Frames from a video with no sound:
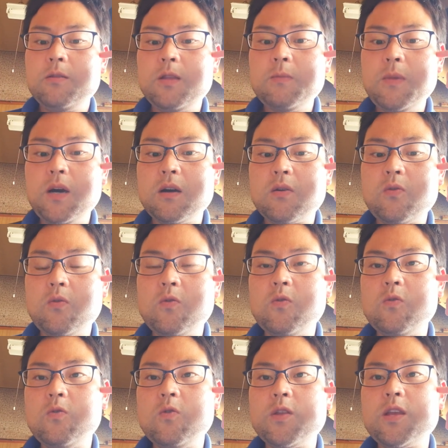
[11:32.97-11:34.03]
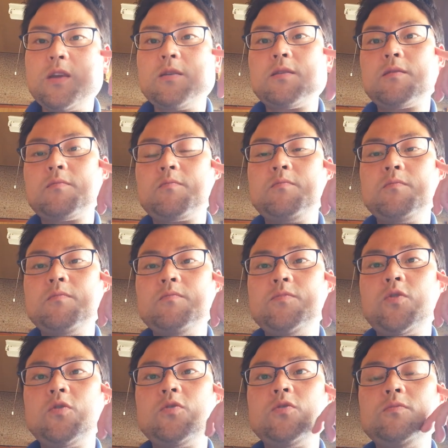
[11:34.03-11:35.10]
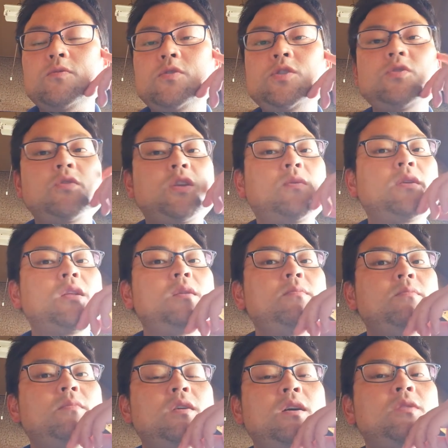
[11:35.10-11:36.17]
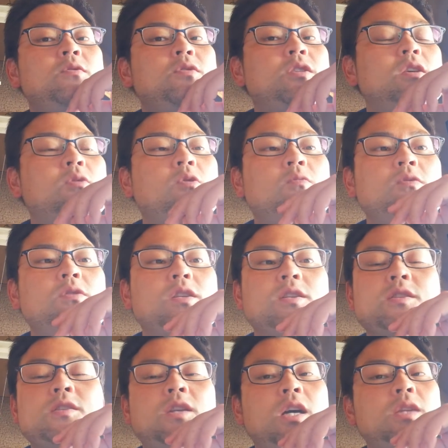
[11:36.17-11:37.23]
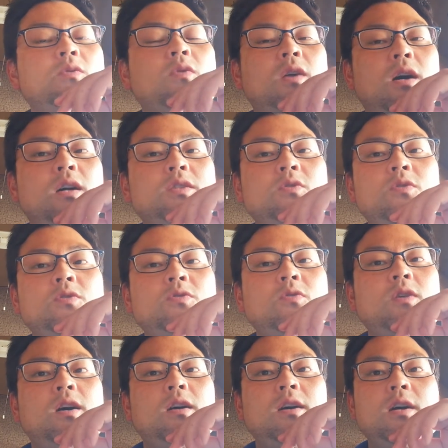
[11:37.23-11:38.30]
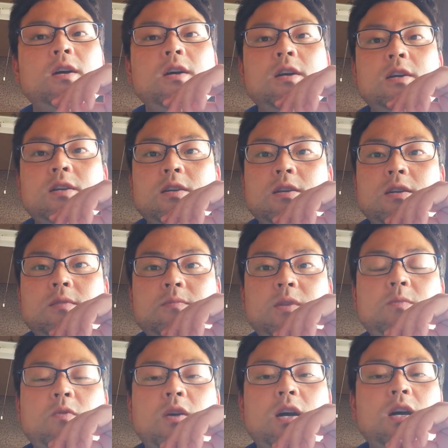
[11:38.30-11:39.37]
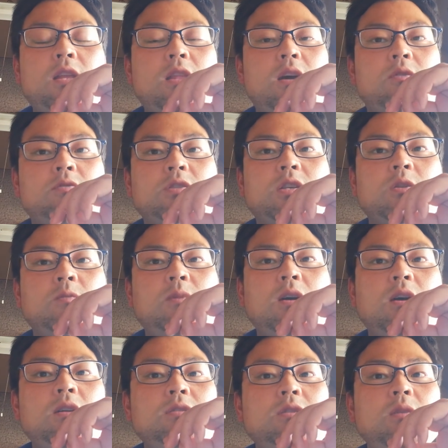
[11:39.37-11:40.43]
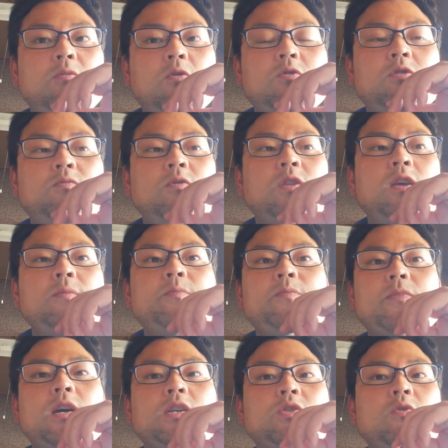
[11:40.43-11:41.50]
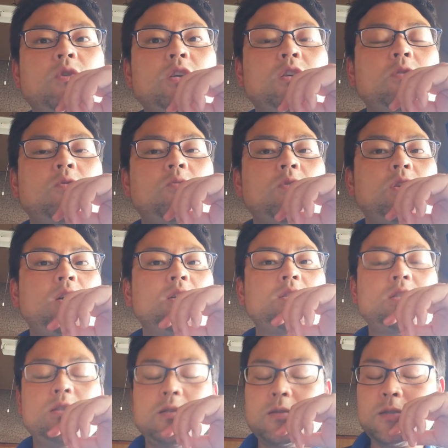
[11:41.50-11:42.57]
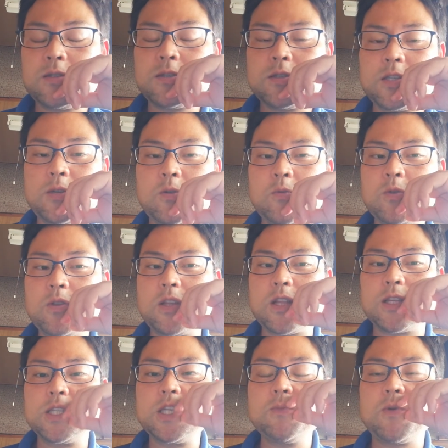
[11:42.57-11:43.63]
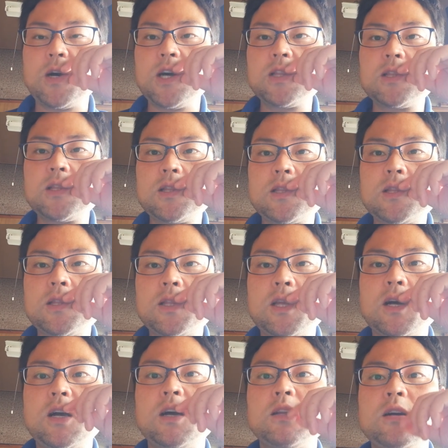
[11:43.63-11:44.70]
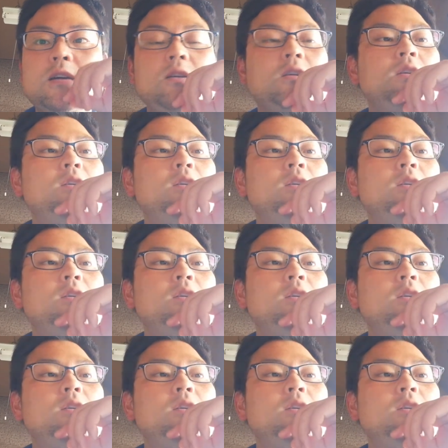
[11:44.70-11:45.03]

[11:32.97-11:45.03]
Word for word: で、まあここでブログの文章にはね、引きこもってて辛いとか、そういう人が、にも書いてあるんですけど、まあかつて僕もね、多少は引きこもってた時期もあったかな。ま